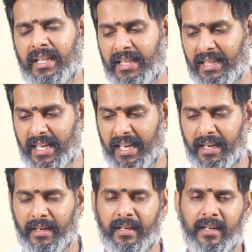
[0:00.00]
இந்த
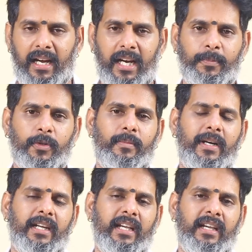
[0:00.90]

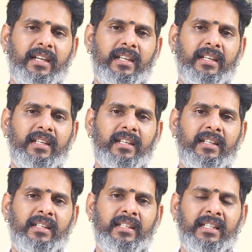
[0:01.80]
அற்புதமான
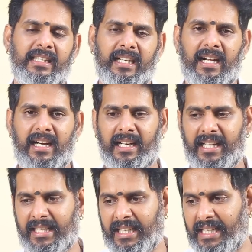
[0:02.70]
இந்த
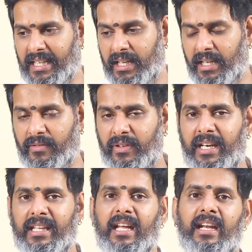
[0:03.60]
நாளில் இந்த கிரகணம்
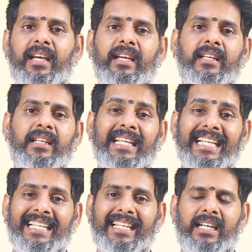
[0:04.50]
வர்றதால
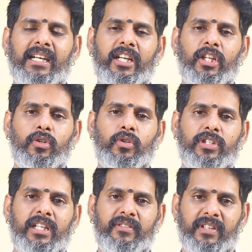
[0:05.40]
கிரகண
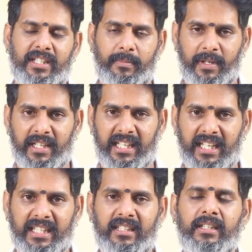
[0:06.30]
தோஷ நிவர்த்தி
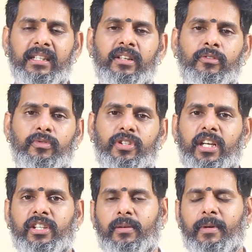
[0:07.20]
பண்ணிக்கிறது
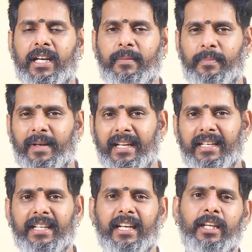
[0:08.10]
விசேஷமான
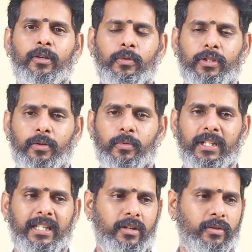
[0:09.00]
பலன்களை
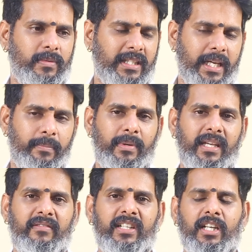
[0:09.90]
கொடுக்கக்கூடியதாக இருக்கும்
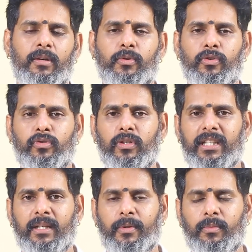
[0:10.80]
தர்பையை வீட்டில் போட்டுவிட்டோம்
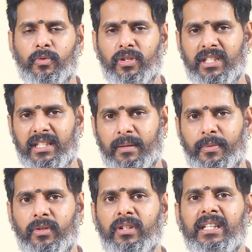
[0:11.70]
அதுக்கப்புறம்
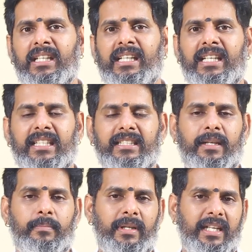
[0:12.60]
முடிஞ்சதுக்கப்புறம் இந்த
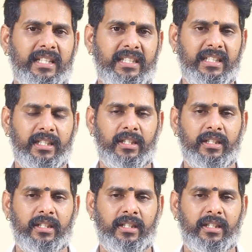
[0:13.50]
தர்பை எடுத்து